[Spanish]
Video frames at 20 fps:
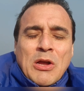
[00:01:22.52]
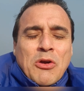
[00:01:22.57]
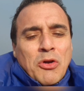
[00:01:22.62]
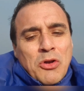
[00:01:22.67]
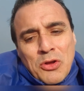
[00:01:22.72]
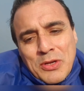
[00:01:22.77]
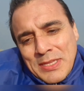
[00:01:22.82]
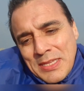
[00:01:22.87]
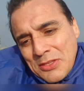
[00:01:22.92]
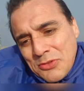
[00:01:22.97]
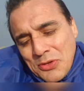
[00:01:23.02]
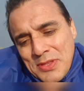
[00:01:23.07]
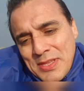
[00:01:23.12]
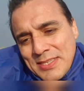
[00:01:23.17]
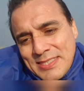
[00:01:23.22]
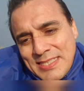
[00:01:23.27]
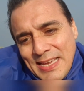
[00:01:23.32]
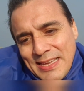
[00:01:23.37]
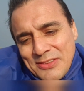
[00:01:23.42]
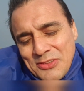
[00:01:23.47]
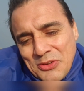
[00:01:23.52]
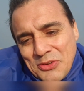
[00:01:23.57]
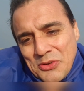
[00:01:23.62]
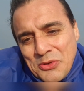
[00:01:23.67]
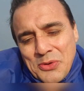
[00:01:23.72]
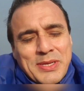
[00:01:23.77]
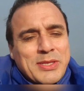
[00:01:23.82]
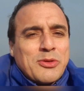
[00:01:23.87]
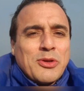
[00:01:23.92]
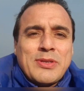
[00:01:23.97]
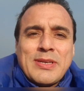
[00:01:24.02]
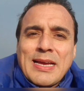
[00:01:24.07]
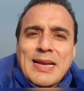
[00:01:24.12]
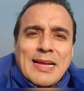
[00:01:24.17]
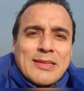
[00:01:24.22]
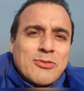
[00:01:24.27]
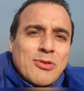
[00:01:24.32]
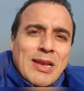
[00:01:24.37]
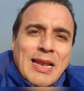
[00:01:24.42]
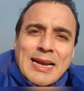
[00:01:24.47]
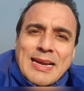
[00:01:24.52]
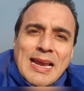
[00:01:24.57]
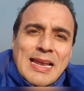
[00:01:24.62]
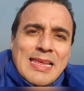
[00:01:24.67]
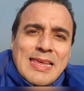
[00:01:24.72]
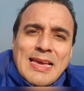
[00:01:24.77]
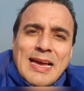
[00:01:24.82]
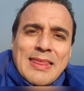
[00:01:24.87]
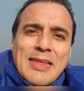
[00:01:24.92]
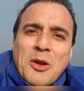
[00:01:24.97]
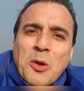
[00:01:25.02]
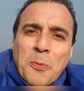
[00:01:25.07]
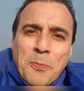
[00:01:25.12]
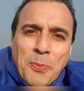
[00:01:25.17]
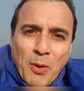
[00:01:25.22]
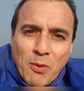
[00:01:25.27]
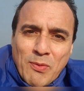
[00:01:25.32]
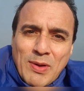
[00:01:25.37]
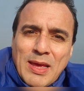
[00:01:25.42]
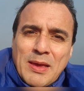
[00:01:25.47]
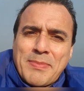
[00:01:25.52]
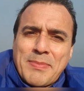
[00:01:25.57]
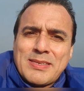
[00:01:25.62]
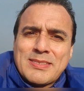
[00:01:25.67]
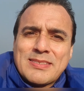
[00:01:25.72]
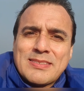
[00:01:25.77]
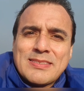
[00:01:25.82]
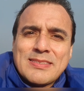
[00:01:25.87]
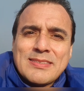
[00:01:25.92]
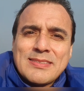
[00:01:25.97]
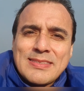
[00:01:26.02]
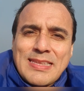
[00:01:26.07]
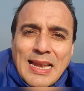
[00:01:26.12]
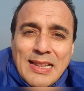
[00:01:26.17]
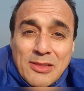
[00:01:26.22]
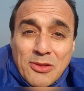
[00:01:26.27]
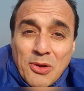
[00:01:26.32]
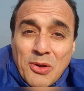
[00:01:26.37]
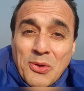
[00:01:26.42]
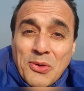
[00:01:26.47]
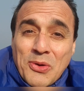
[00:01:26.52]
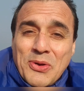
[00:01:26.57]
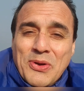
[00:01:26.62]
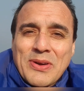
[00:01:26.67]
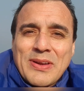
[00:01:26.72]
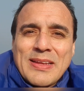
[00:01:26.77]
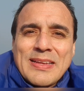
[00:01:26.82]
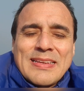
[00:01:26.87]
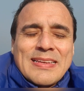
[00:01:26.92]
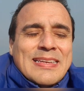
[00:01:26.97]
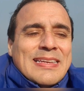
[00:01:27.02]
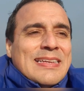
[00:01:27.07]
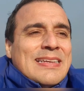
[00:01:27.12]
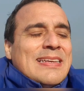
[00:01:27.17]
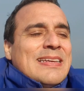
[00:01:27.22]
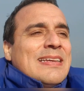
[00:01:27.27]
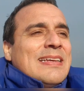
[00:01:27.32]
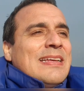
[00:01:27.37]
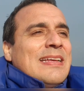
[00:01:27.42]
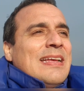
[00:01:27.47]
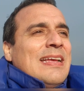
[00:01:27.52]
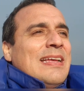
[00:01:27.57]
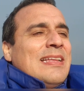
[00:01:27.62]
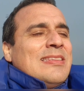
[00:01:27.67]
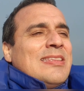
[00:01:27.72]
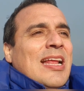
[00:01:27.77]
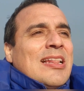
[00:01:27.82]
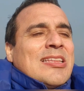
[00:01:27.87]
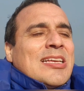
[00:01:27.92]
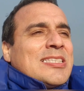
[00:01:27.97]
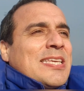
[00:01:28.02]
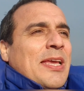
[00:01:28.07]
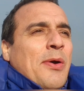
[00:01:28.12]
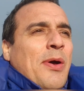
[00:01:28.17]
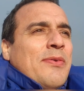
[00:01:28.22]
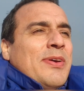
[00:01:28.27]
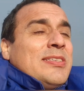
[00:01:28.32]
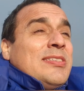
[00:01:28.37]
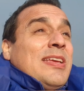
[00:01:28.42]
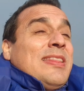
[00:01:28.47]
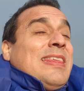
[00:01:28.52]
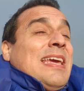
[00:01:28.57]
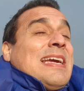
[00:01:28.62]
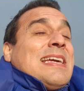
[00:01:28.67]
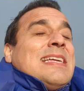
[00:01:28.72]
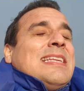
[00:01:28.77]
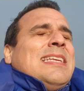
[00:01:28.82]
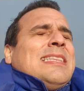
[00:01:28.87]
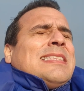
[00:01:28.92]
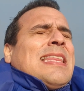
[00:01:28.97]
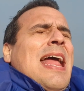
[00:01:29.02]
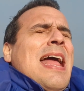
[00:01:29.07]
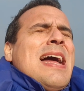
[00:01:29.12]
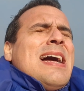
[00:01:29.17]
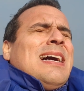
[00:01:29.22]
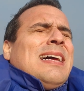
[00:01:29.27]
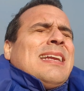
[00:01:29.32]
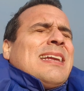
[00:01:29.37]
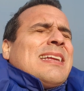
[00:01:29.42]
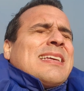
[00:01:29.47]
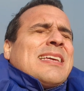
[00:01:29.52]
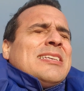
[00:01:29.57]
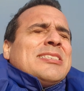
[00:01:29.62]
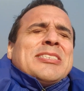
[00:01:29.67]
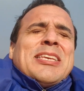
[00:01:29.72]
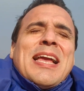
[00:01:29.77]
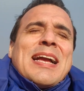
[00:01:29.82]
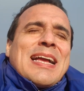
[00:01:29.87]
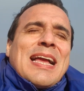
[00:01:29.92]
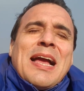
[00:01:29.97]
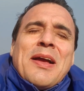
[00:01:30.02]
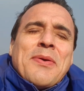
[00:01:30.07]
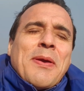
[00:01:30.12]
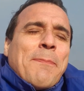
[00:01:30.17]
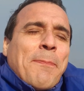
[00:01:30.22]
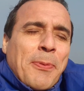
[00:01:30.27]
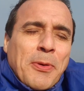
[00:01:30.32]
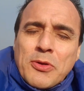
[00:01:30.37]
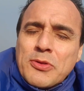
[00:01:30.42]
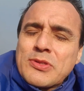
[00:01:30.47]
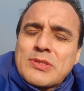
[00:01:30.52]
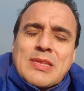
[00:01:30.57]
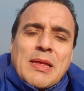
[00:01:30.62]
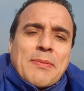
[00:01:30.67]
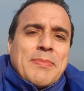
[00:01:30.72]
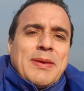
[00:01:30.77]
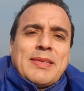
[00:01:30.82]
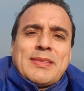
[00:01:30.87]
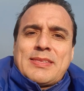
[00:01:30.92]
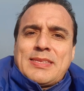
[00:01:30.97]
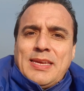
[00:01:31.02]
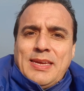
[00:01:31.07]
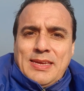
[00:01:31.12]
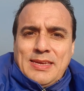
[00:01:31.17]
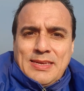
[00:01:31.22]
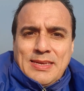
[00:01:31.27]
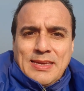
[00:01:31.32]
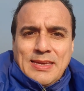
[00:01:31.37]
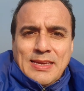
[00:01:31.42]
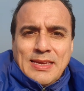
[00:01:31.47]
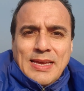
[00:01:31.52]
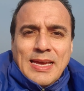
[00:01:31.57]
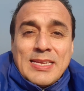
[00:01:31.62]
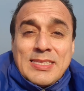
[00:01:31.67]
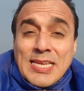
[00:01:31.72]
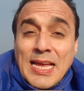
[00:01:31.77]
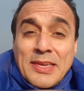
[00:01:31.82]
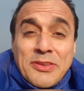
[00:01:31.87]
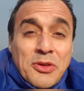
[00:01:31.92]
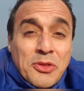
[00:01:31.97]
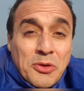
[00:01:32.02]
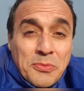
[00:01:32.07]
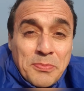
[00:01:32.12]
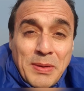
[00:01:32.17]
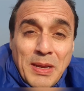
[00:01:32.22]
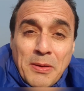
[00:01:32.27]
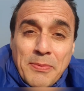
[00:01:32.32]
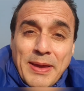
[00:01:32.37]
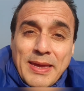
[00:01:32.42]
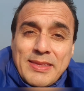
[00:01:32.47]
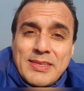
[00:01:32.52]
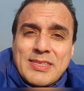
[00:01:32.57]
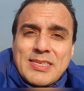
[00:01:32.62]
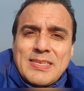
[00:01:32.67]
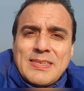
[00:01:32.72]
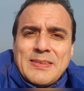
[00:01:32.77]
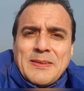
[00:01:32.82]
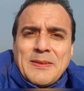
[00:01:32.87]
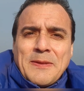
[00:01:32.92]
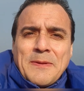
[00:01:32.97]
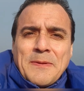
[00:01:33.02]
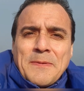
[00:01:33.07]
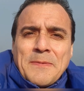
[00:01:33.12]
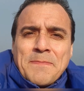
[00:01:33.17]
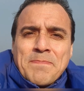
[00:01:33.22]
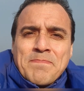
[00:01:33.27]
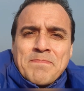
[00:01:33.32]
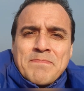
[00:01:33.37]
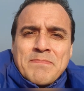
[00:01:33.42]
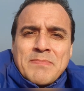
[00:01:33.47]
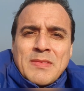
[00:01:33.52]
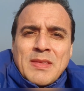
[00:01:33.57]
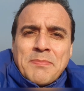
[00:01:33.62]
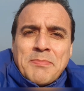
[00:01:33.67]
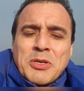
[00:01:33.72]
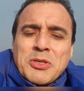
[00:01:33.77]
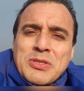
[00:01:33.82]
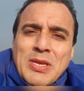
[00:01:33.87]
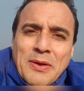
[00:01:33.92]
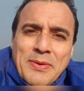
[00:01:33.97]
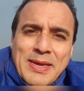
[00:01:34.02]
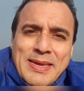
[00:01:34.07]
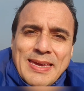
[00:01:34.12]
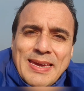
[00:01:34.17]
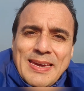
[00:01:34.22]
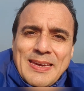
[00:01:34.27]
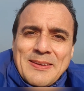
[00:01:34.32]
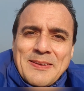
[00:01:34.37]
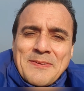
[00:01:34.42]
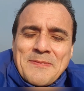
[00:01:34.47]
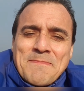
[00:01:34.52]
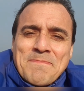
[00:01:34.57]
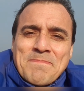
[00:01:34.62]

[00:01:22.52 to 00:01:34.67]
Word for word: Con lo que te estoy diciendo no estoy negando la realidad de los problemas, del dolor, del deseo a veces de gritar que se acabe prontamente este año 2020 pero ¿sabes qué?